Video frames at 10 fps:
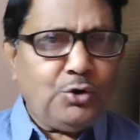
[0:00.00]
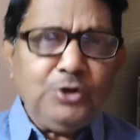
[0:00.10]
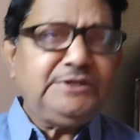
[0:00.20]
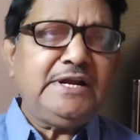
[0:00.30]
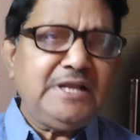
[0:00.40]

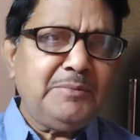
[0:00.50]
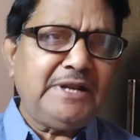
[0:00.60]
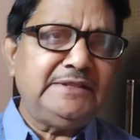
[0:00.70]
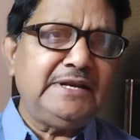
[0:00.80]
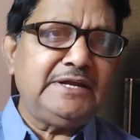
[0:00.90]
డ్రోన్స్ అంటే
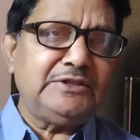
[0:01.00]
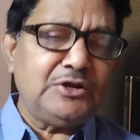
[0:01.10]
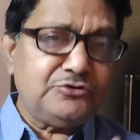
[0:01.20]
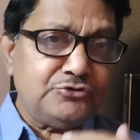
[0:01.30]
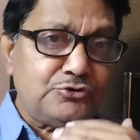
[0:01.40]
మనందరికీ
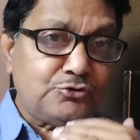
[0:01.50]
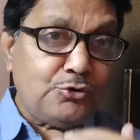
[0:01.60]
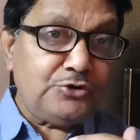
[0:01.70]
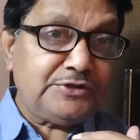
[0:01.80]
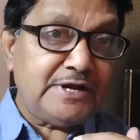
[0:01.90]
తెలుసు
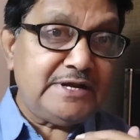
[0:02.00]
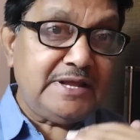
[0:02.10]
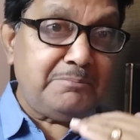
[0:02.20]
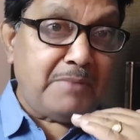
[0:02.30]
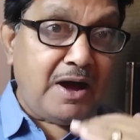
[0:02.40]
డ్రోన్స్
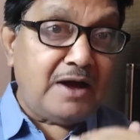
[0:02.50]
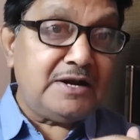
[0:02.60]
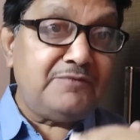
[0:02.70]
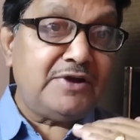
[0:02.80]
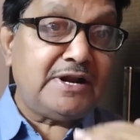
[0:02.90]
అంటే
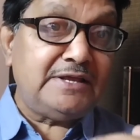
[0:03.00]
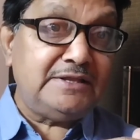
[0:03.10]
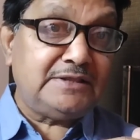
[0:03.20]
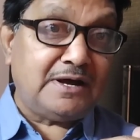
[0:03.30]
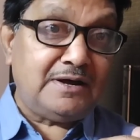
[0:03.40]

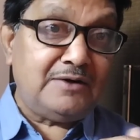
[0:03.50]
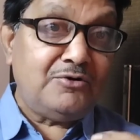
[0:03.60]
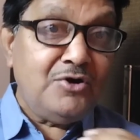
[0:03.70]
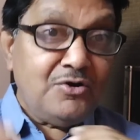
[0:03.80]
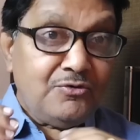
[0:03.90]
మానవరహిత
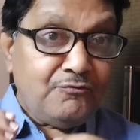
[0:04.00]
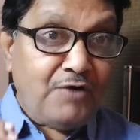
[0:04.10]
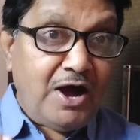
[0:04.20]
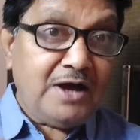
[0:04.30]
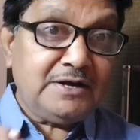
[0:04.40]

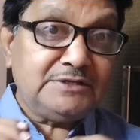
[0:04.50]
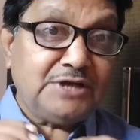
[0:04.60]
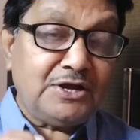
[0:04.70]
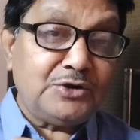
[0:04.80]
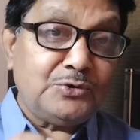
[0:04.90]
వాహన
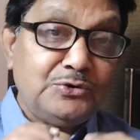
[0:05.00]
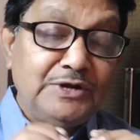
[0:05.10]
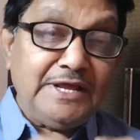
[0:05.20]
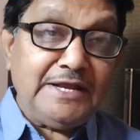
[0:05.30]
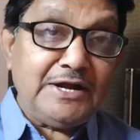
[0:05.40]
చాలకుడు
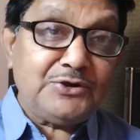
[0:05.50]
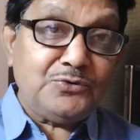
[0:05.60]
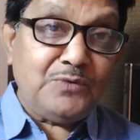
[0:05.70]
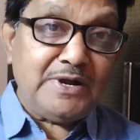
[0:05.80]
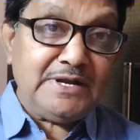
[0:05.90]

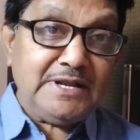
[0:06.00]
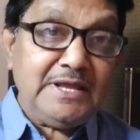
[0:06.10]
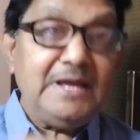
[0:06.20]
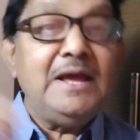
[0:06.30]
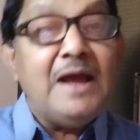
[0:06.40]
లేనటువంటి